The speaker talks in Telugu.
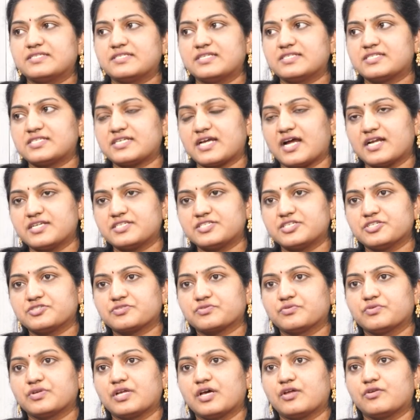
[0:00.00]
బిజినెస్ స్టార్ట్
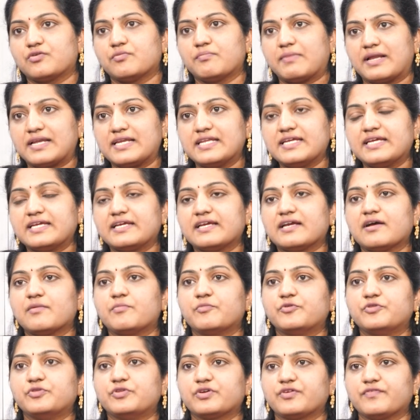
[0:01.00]
చేసుకున్నారో మళ్ళీ ఇంకా
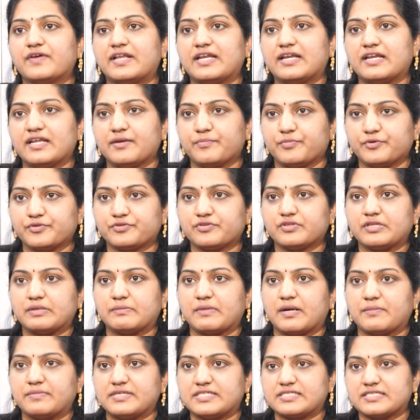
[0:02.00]
ముందుకు వెళ్ళలేకపోతుంది
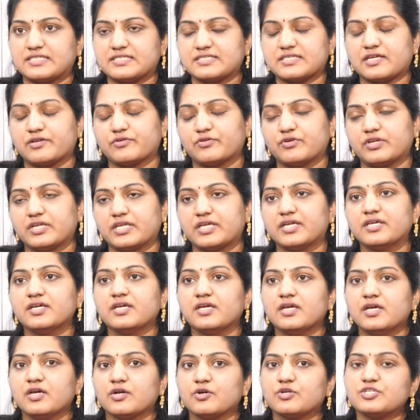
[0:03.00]
మా బిజినెస్ అనుకొని
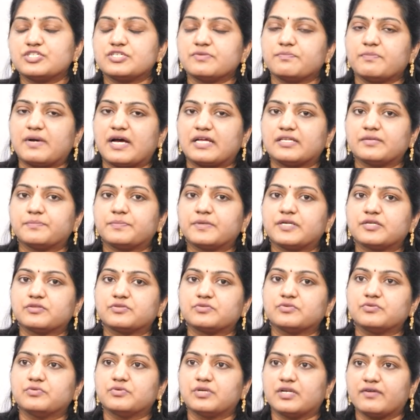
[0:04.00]
కొంచెం
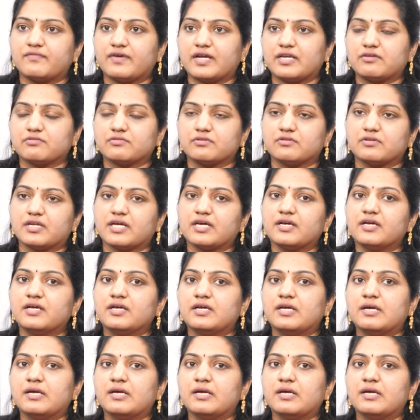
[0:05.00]
బాధపడుతూ ఉన్న వాళ్ళు కూడా